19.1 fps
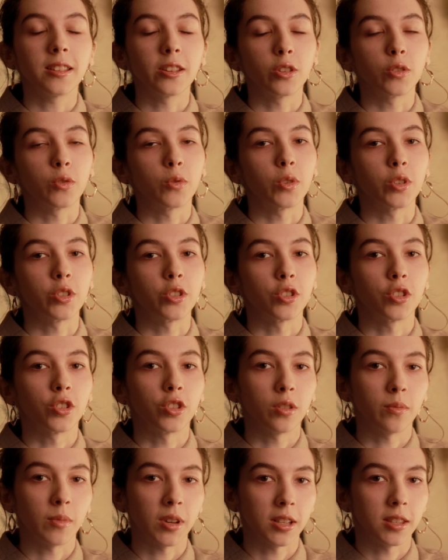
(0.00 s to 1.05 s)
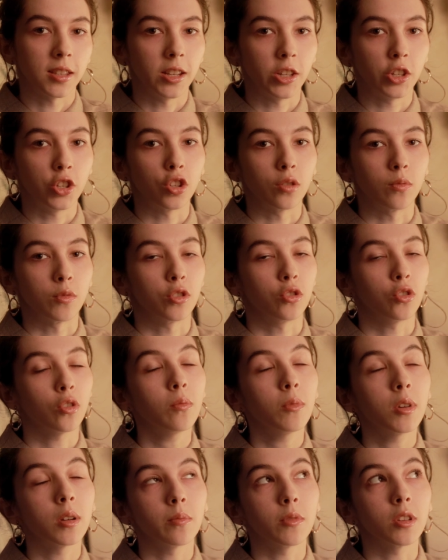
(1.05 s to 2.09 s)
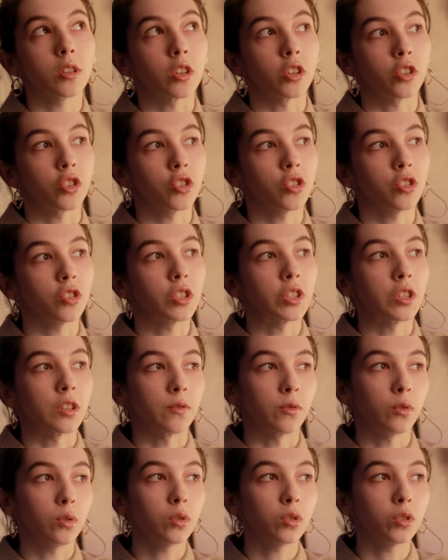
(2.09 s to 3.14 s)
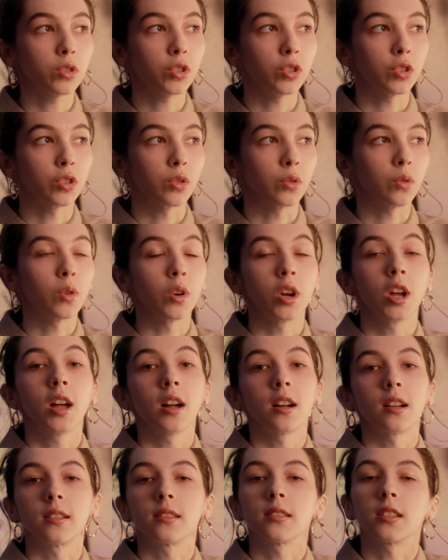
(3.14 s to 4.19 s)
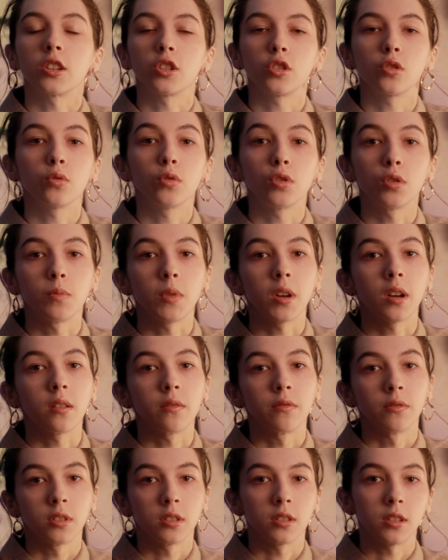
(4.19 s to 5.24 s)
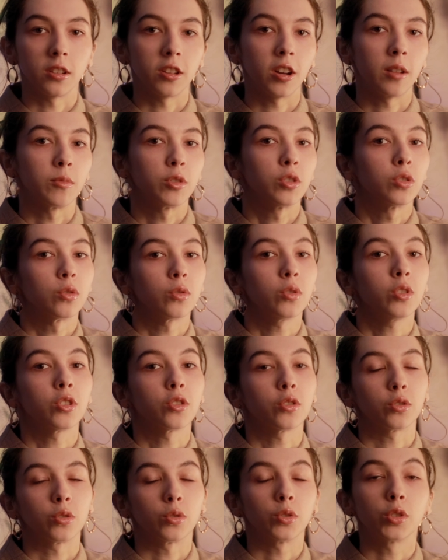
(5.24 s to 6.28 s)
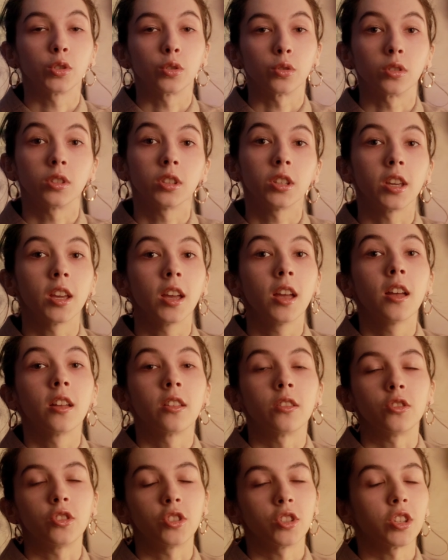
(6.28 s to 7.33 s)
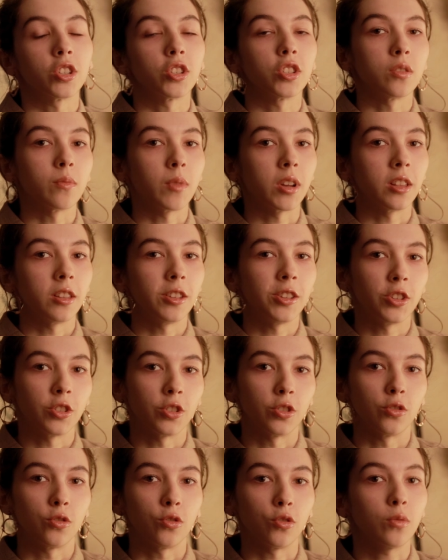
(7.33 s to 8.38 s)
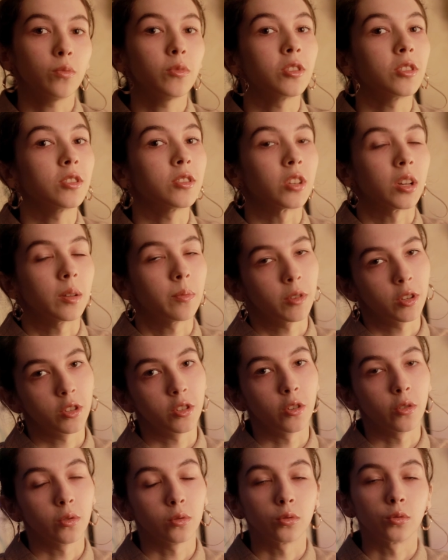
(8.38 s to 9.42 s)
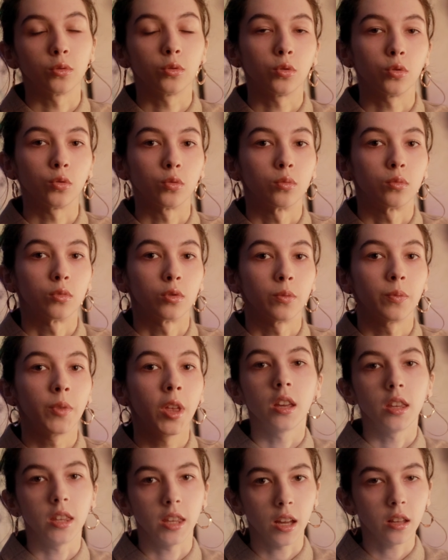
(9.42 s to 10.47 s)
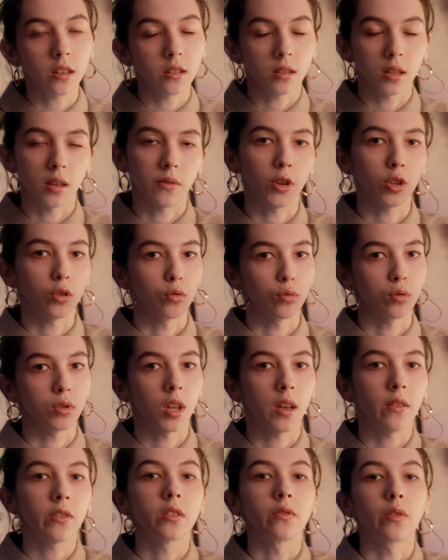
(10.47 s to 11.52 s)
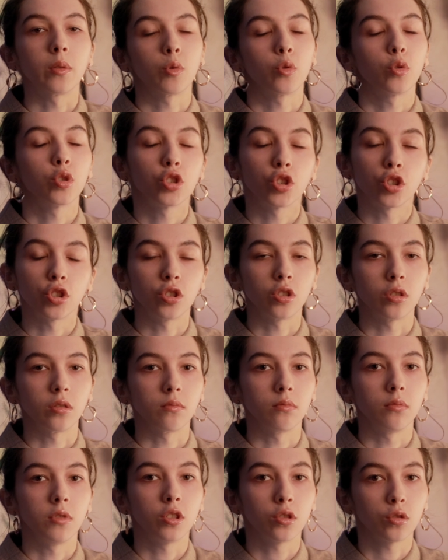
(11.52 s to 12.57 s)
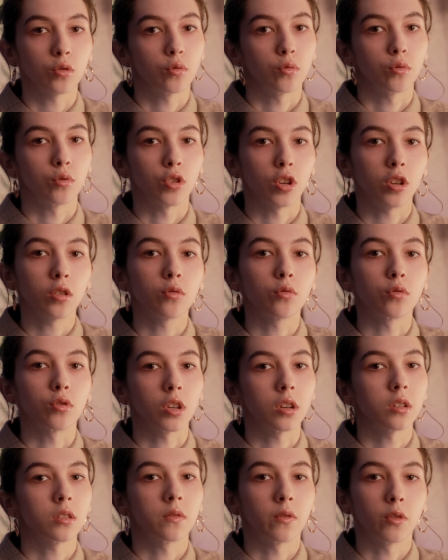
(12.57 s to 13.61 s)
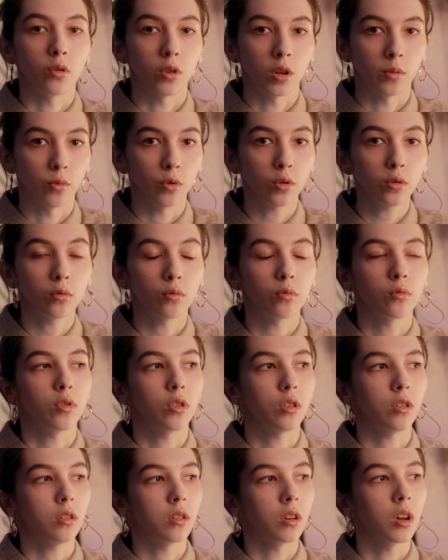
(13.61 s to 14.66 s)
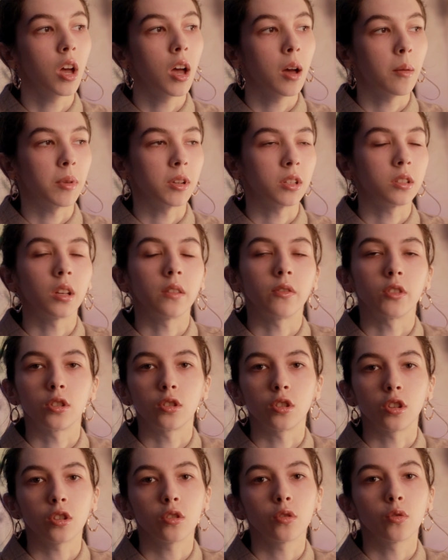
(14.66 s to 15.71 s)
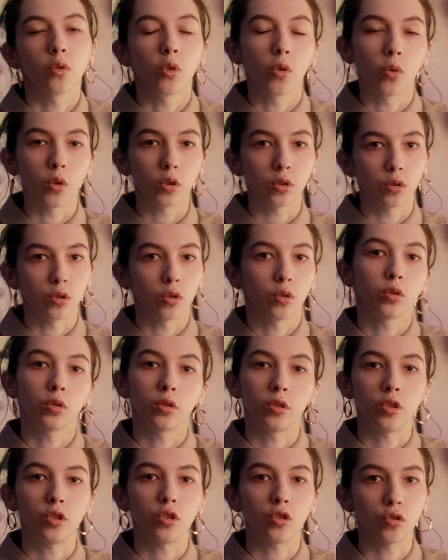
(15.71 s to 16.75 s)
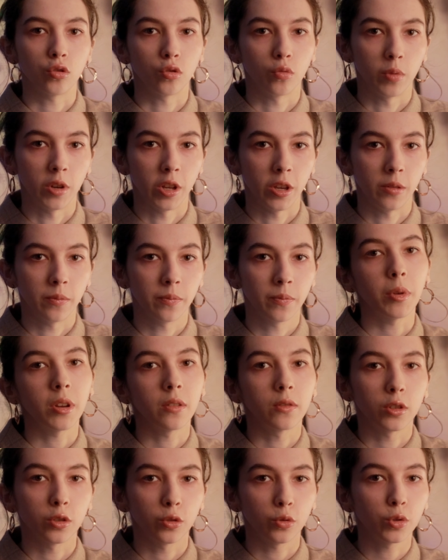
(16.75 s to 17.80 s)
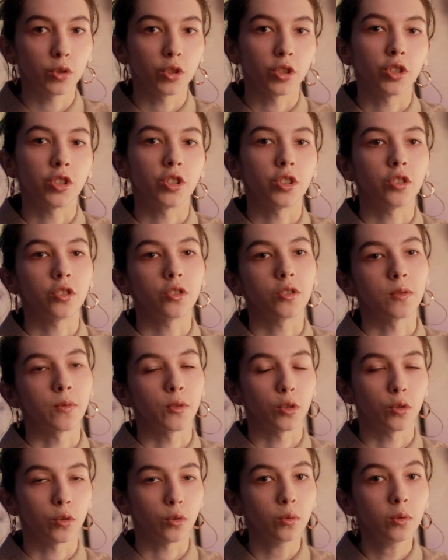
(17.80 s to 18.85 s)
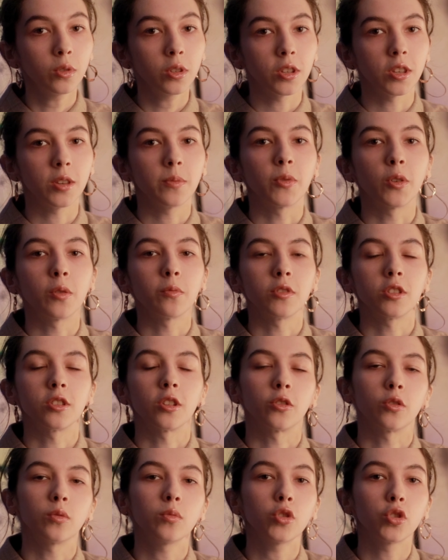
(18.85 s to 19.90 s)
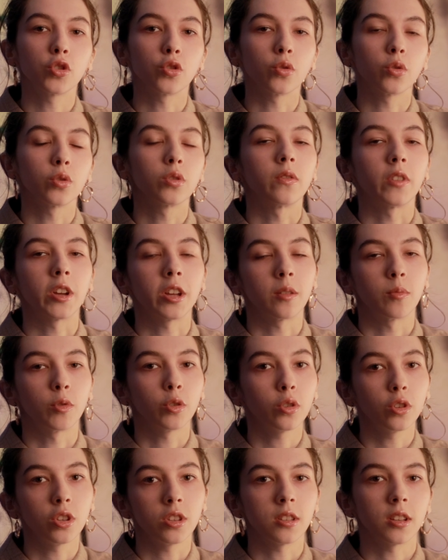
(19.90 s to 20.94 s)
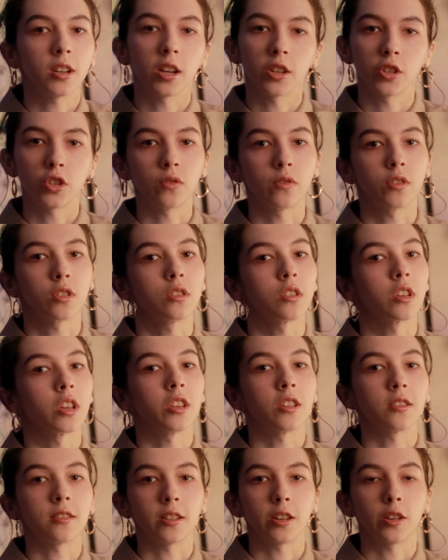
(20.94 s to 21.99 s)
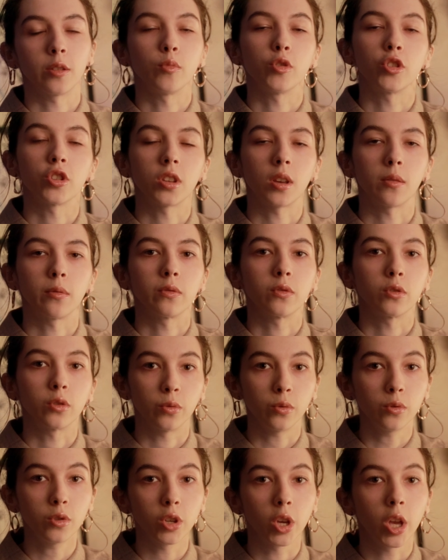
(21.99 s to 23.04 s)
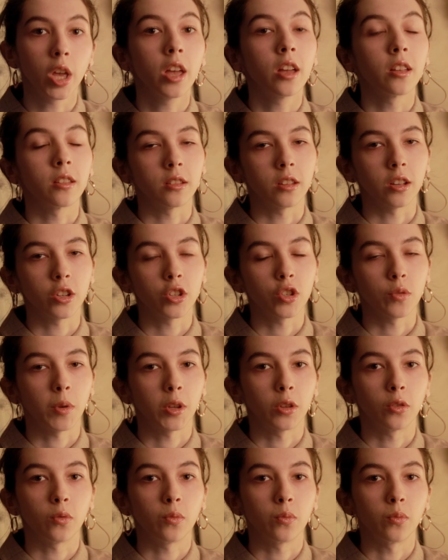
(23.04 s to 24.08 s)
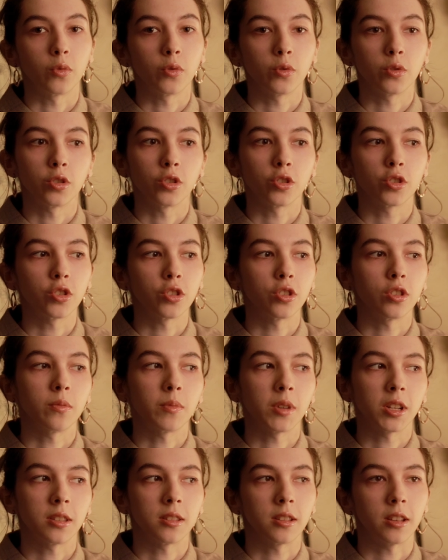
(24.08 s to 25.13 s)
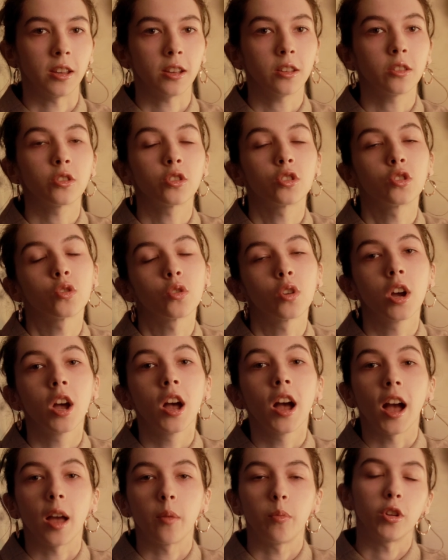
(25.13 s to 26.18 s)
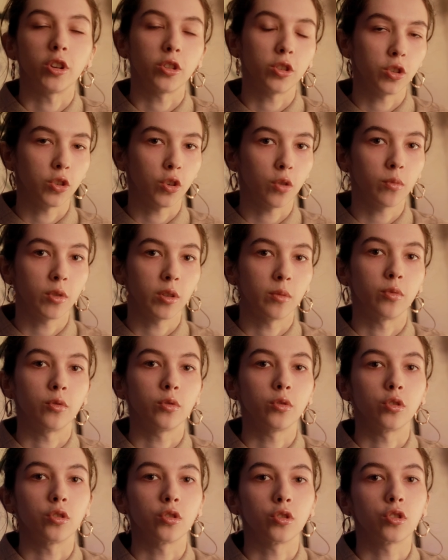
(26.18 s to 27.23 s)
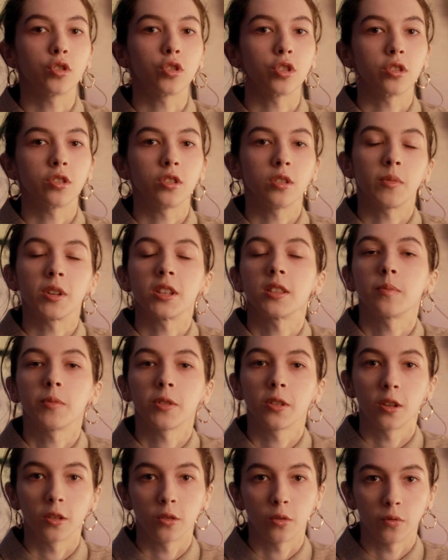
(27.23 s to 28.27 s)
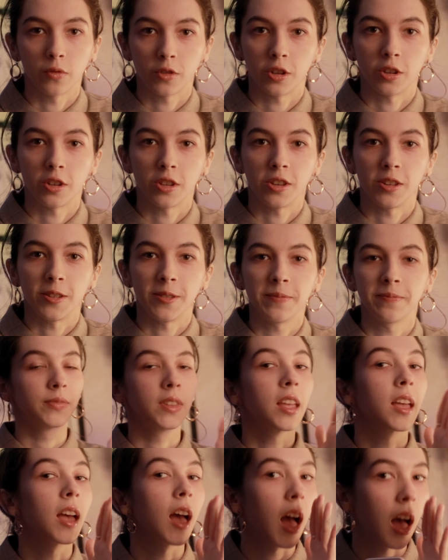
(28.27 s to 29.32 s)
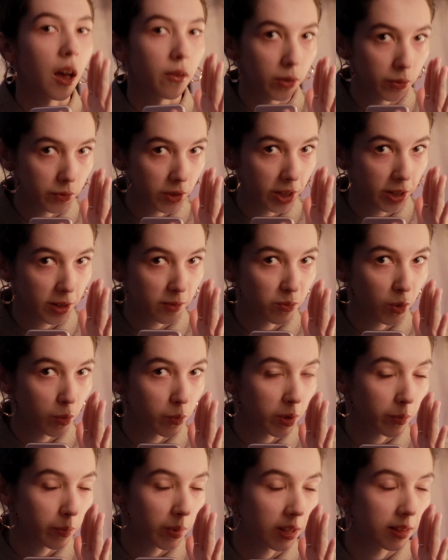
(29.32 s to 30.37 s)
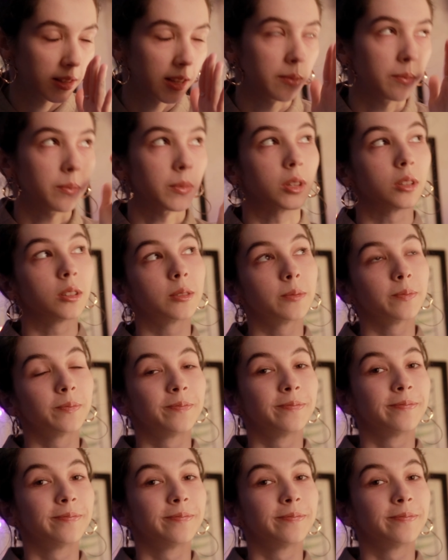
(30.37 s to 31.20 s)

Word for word: Если ты хочешь заниматься личными съемками, начни с того, что расскажи у себя в инстаграм историях то, что ты начинаешь снимать личные съемки за определенную сумму я не советую ставить вам очень низкую цену за свою работу и поставить цену от 3000 рублей. Во-первых, нужно ценить свой труд и помнить о том, что твоя работа не заканчивается несколькими часами в студии, ты также потом будешь заниматься ретушью, а перед съемкой будешь заниматься подготовкой к ней. А во-вторых, помни про демпинг.